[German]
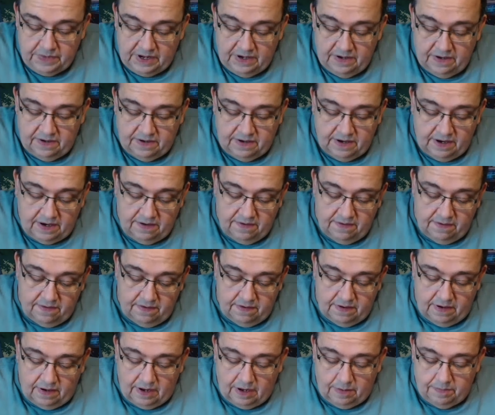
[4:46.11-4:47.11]
Dann
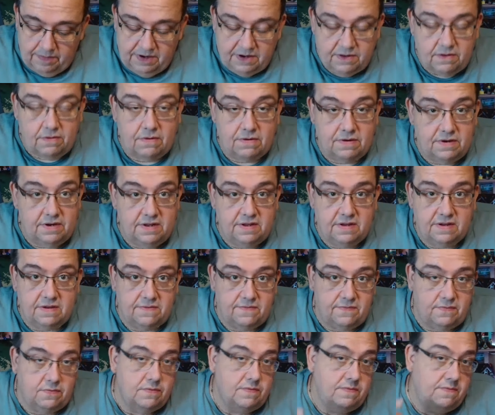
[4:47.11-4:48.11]
habe ich noch nicht
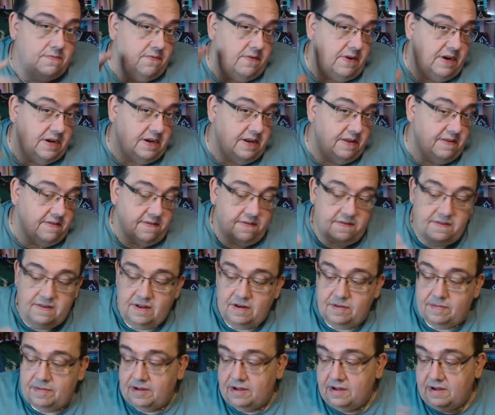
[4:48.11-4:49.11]
gefunden, vielleicht ist es
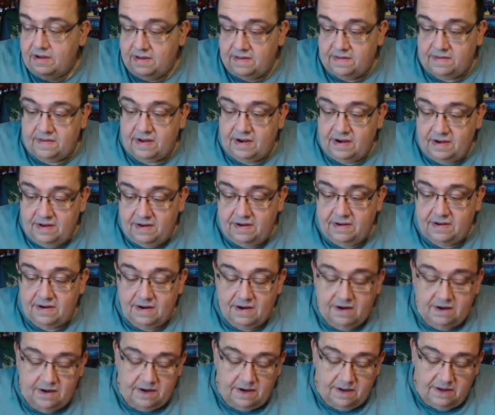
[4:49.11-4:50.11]
dabei, ich zeige die
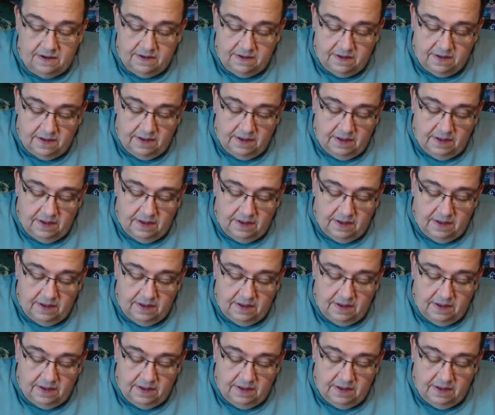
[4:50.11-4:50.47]
Teile gleich.